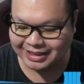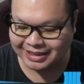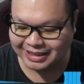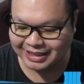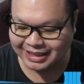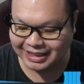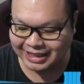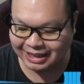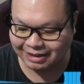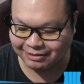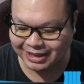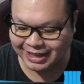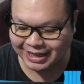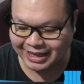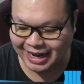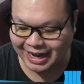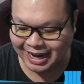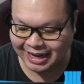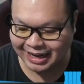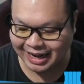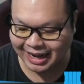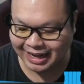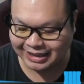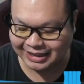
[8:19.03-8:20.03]
นี่คือวิธี
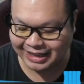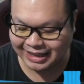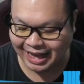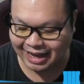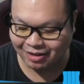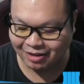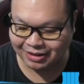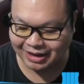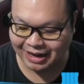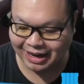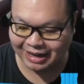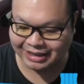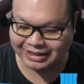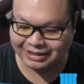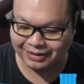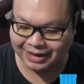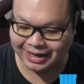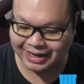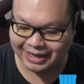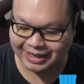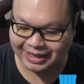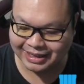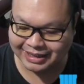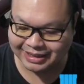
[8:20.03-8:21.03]
การหาตังของนายใช่ไหม
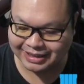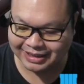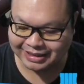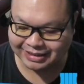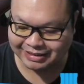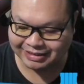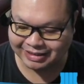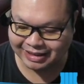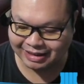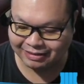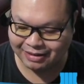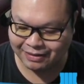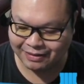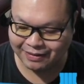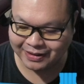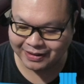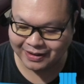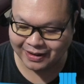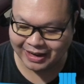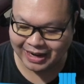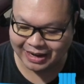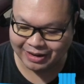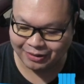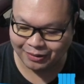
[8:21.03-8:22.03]

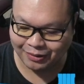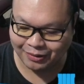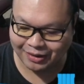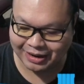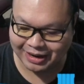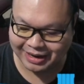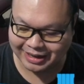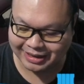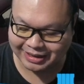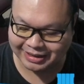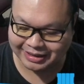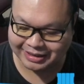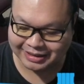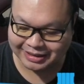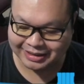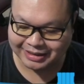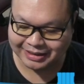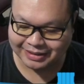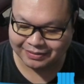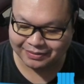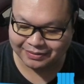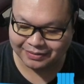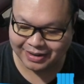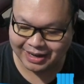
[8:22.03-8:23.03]
survival.io ฮะ
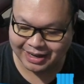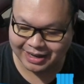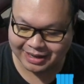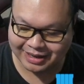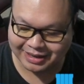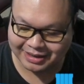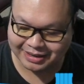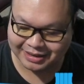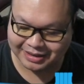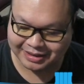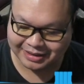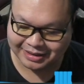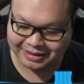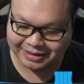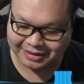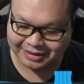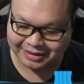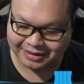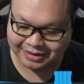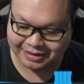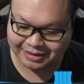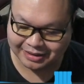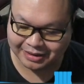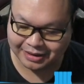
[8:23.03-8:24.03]
มา
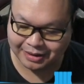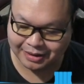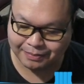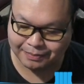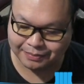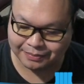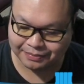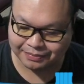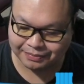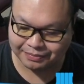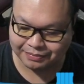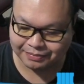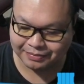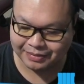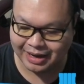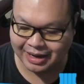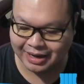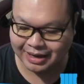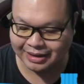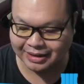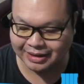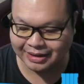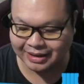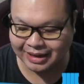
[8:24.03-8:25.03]
อึ๊บ
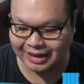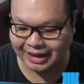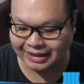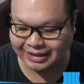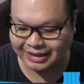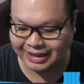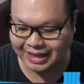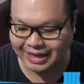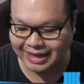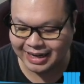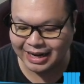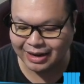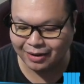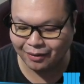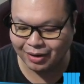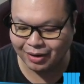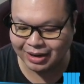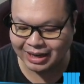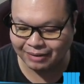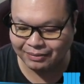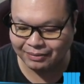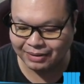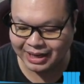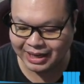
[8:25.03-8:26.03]
มา การันตีแน่นอน
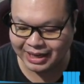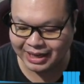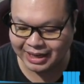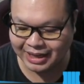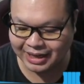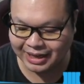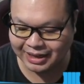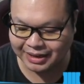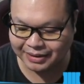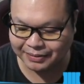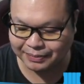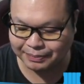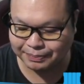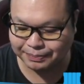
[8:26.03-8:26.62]
ครับ อันนี้นะฮะ